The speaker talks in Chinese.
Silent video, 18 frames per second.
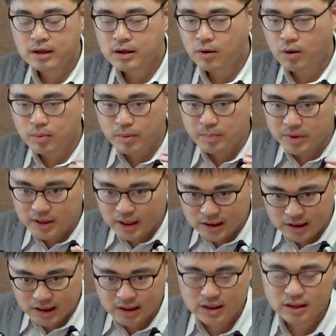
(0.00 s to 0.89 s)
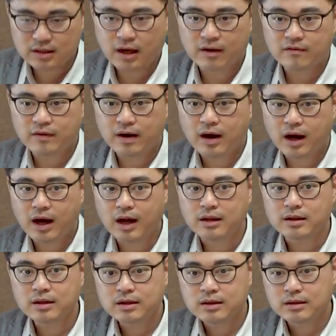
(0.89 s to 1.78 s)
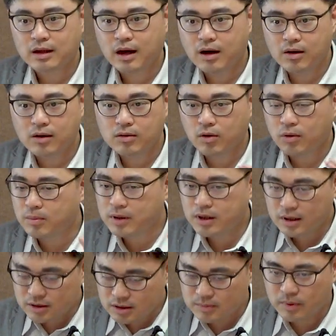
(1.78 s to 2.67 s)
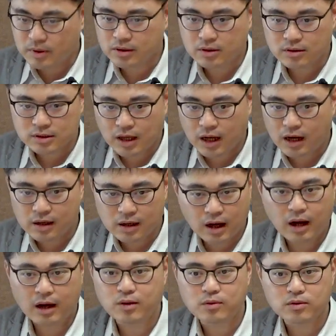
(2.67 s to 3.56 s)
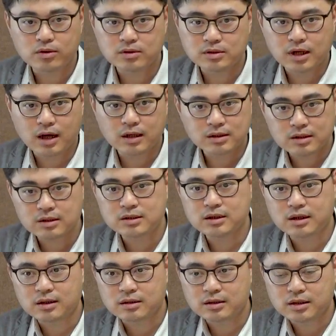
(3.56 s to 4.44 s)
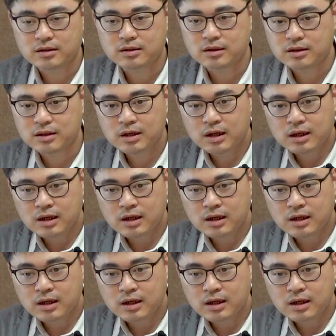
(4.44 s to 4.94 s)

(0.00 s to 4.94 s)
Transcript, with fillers: 我们比较接近南方汉，然后我们跟日本有差，跟韩国有差，这个是肯定的。